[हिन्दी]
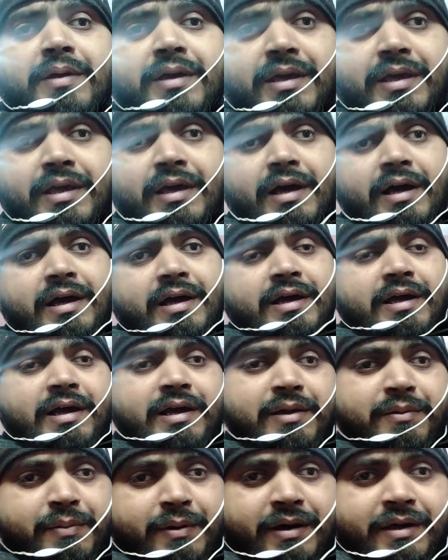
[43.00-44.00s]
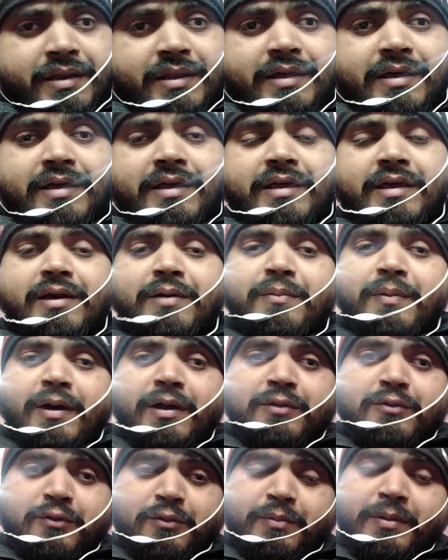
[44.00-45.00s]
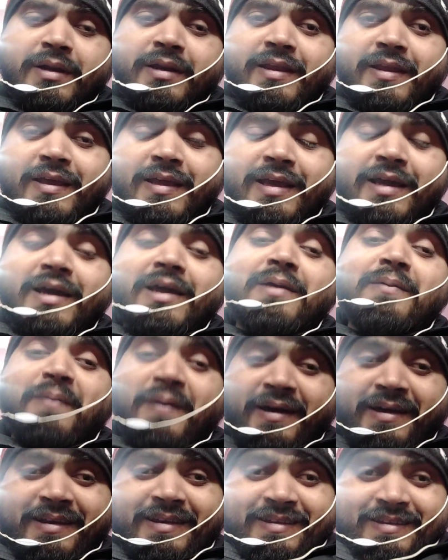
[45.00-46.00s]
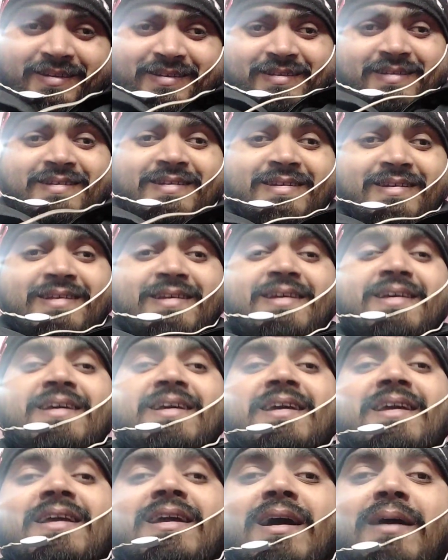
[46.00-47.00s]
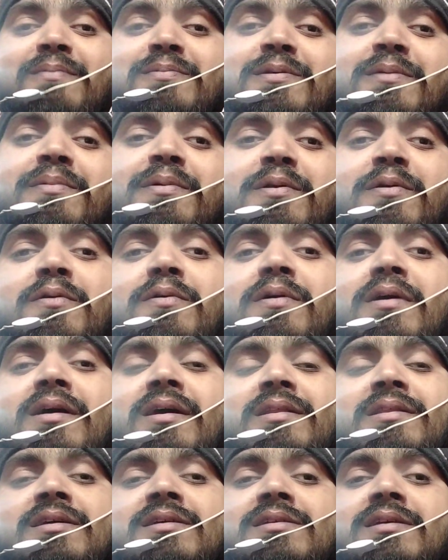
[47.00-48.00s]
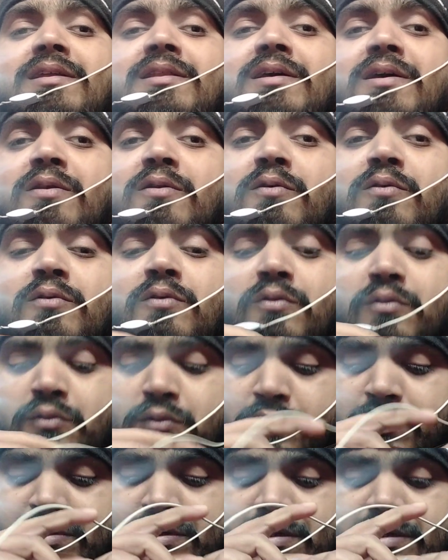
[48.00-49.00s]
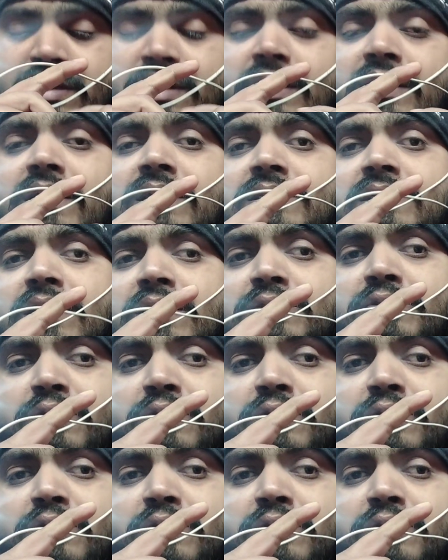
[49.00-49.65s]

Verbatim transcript: भी किया है कई बार एक बार दो बार नहीं कई बार कि आप सभी लोग अधिक से अधिक लोगों को इस चैनल के साथ